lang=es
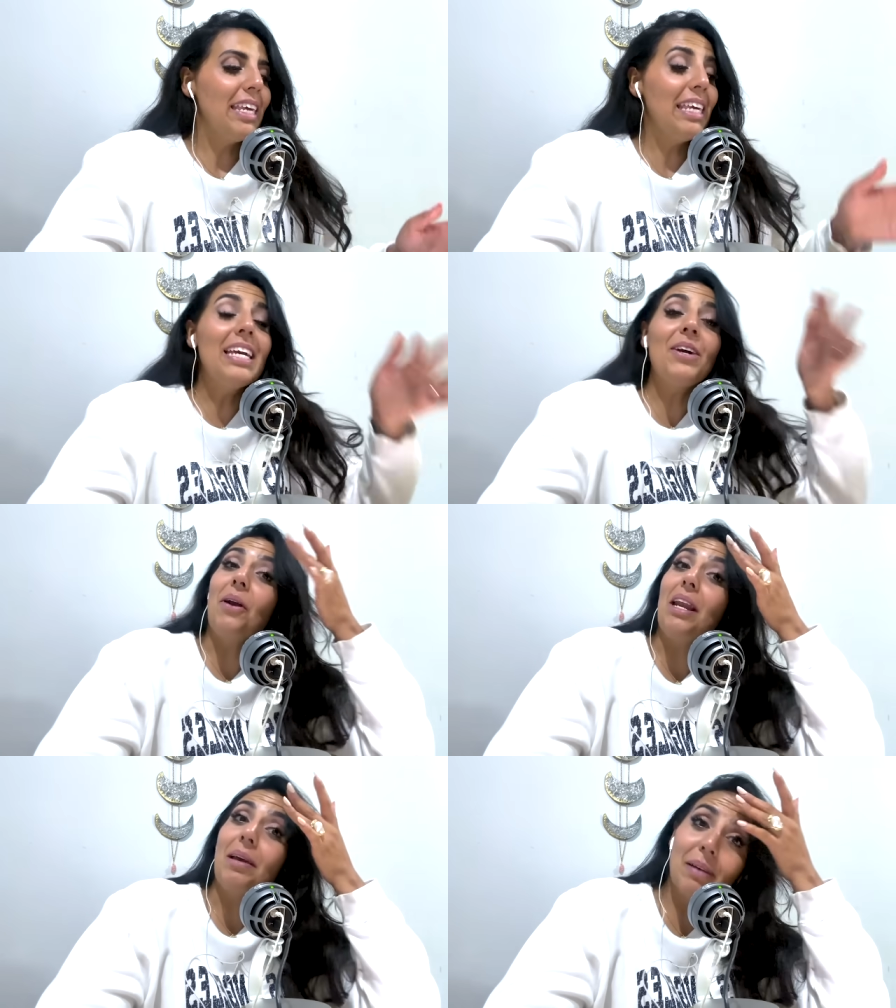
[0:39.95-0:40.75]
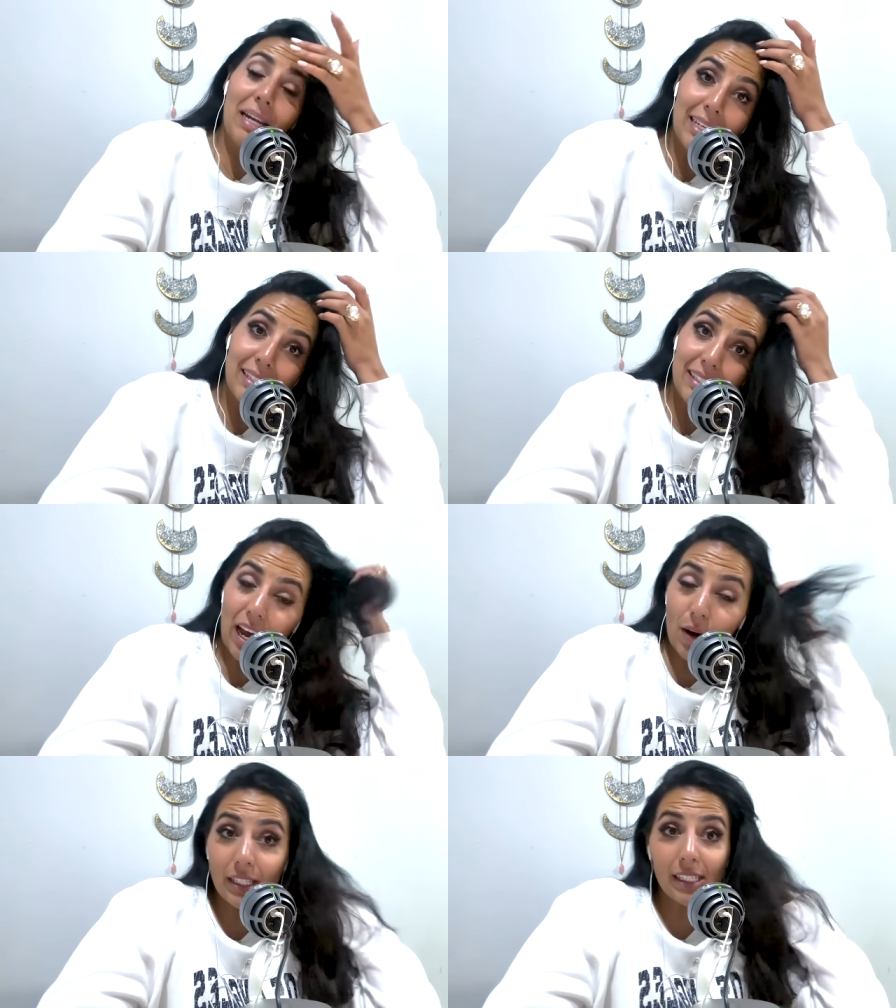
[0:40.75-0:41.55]
Híjole, manas,
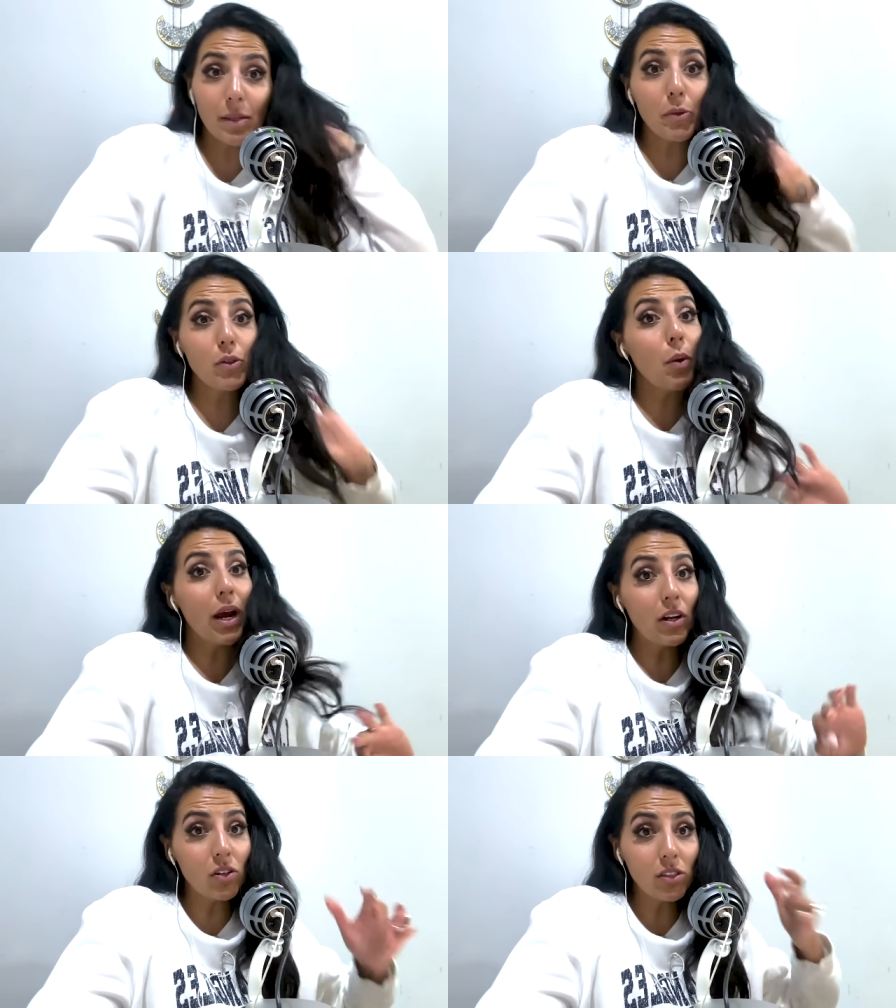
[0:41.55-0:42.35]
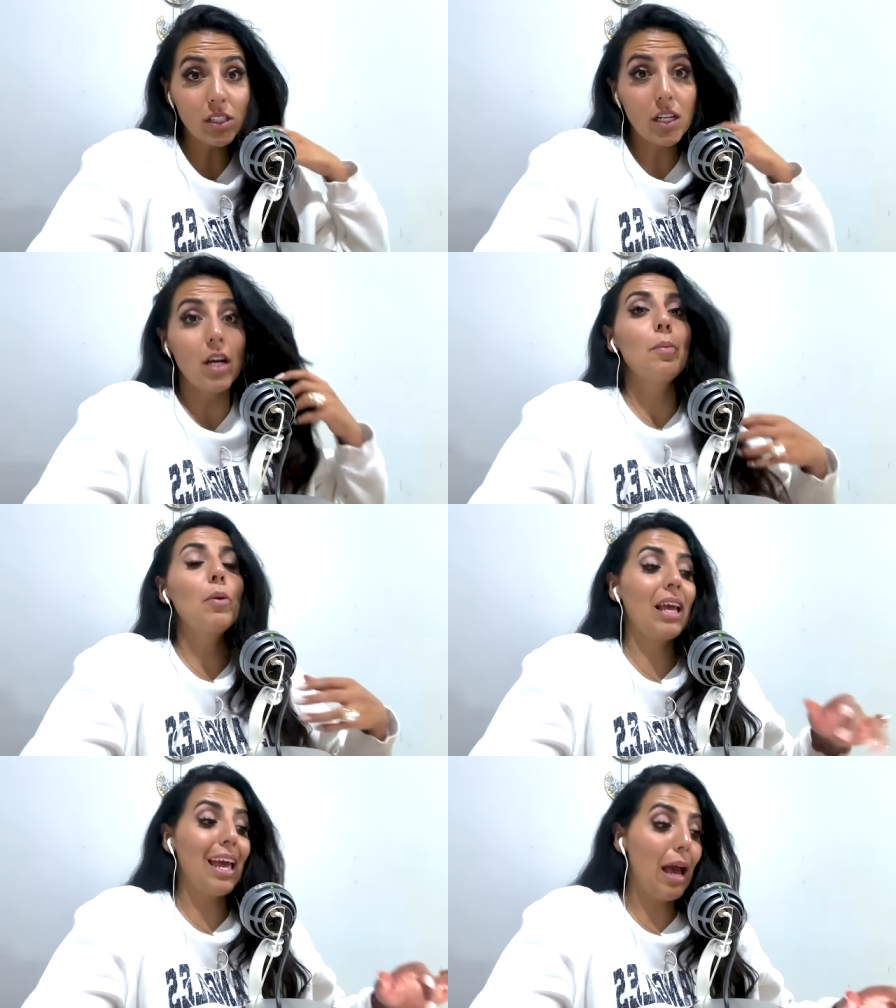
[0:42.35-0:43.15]
ahora sí se puso bueno
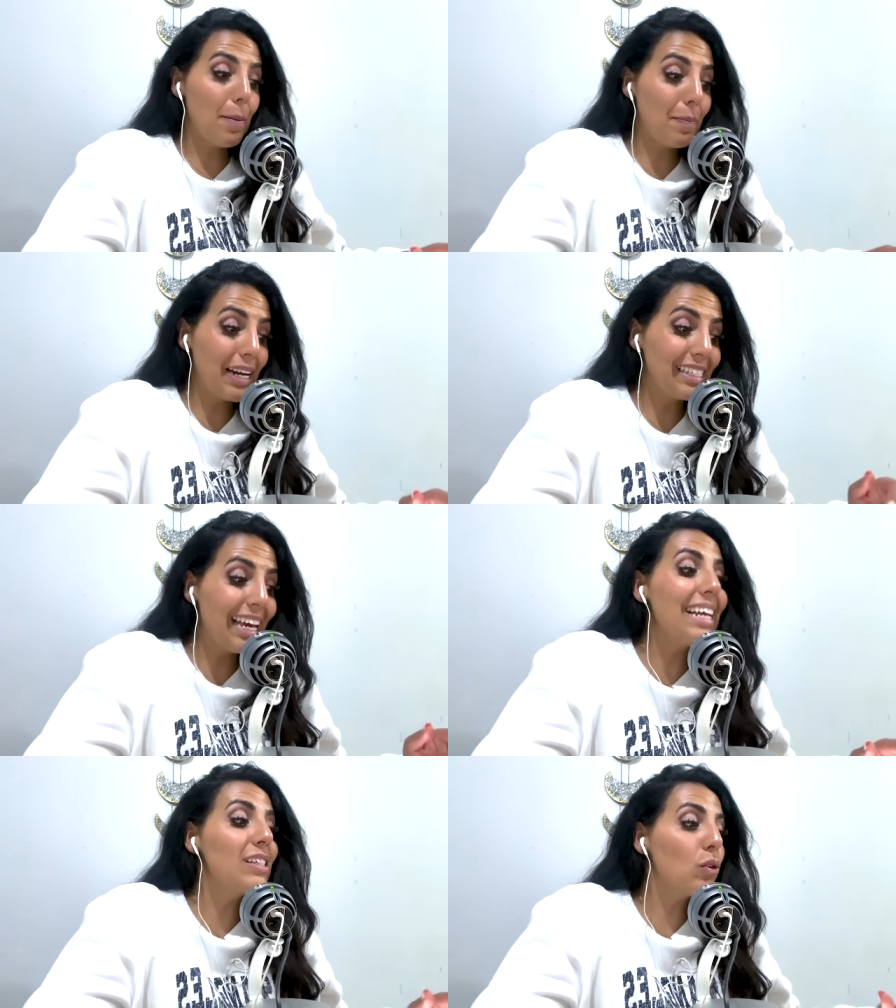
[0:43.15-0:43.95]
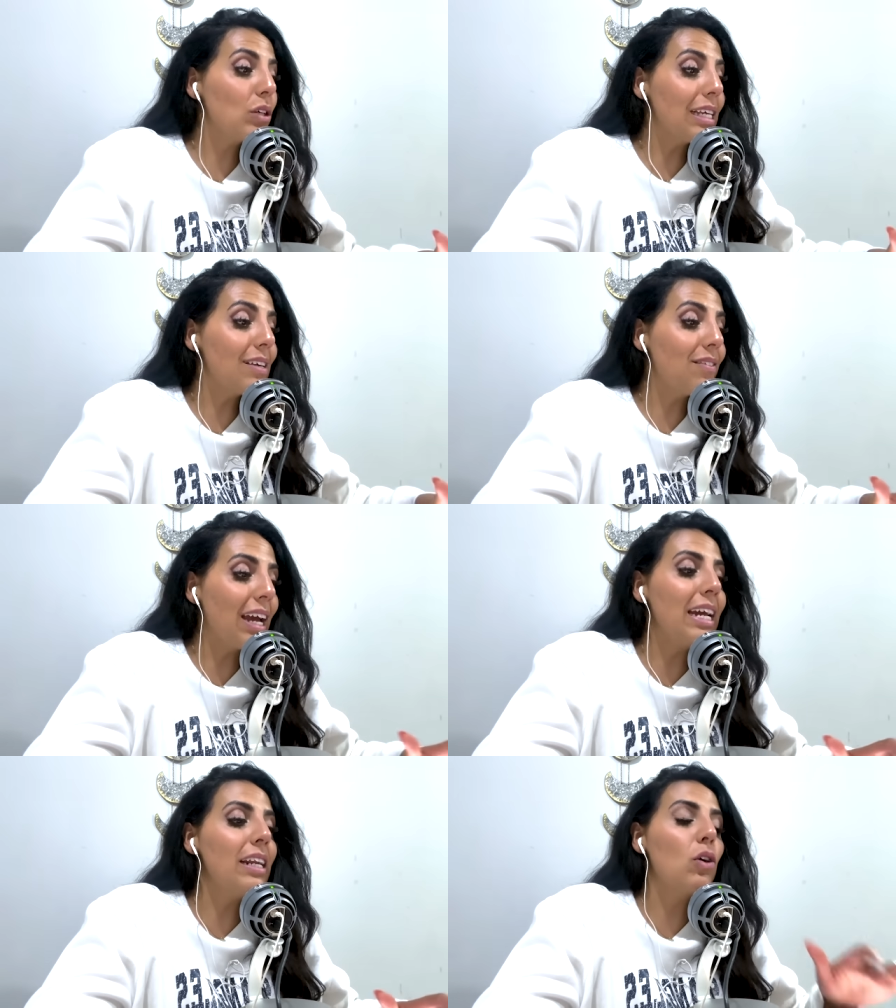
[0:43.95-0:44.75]
porque al parecer esto ya se va a
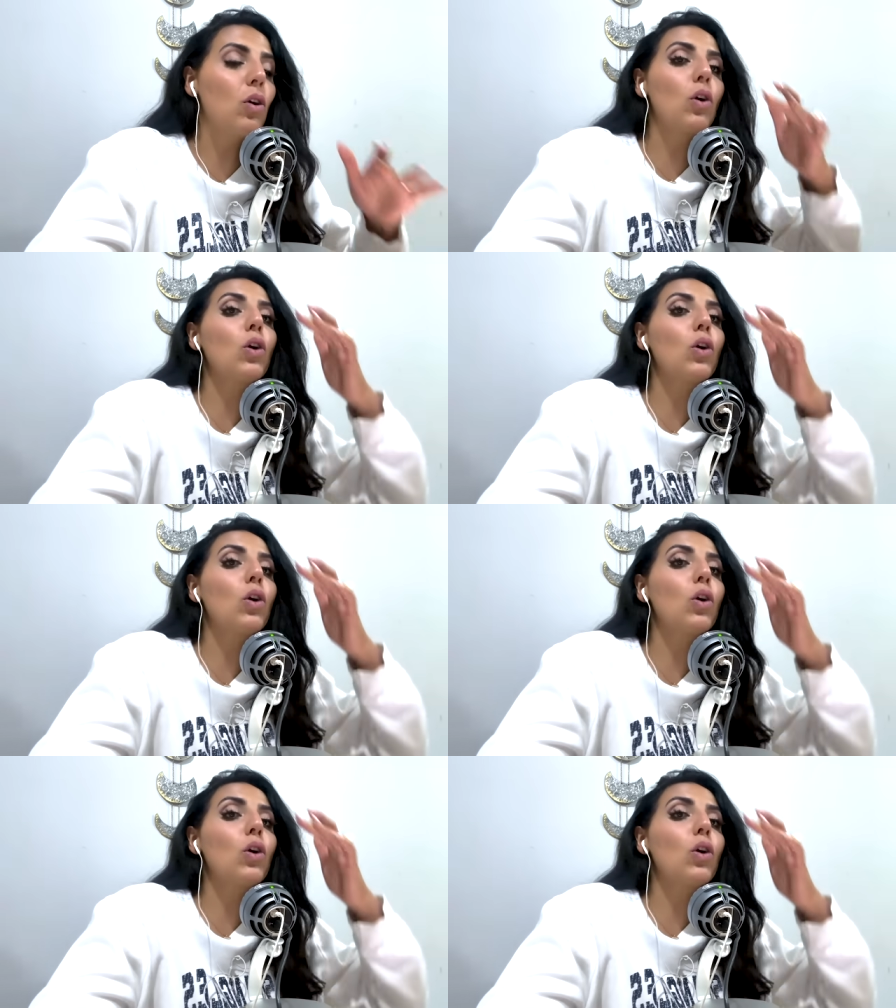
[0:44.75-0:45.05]
ir